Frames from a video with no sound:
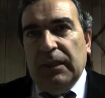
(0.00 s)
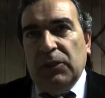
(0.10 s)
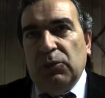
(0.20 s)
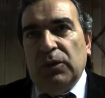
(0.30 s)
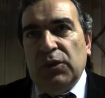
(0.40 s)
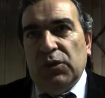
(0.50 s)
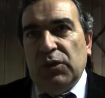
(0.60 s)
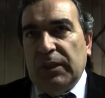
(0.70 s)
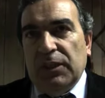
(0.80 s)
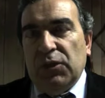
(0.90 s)
di tutti i
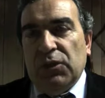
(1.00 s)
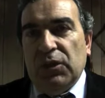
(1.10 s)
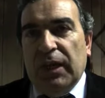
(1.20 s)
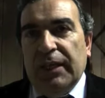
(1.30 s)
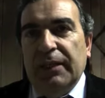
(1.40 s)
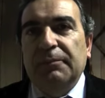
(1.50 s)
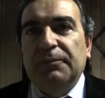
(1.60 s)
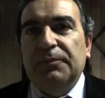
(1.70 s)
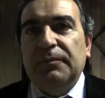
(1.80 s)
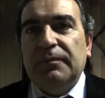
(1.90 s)
soggetti sociali.
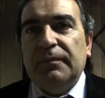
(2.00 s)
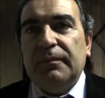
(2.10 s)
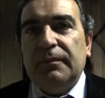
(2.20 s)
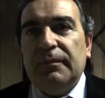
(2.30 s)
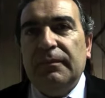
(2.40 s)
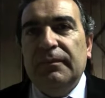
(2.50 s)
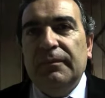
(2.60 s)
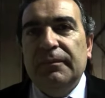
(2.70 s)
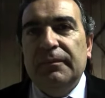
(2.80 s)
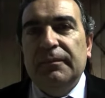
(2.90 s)

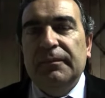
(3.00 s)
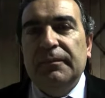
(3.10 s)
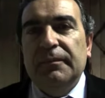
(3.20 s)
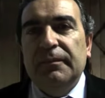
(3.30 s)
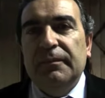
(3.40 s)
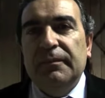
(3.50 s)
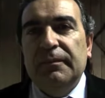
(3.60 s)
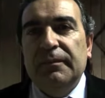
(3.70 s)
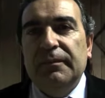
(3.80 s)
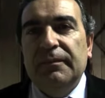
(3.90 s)
Quali sono secondo
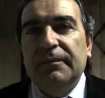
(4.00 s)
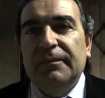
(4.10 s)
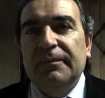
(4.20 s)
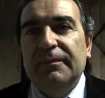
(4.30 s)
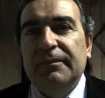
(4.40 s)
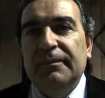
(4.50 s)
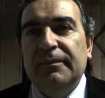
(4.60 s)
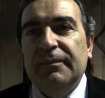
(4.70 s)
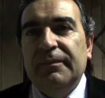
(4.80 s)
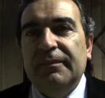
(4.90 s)
lei le vie di
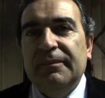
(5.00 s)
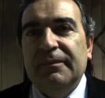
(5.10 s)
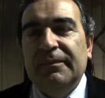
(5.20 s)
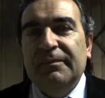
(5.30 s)
uscita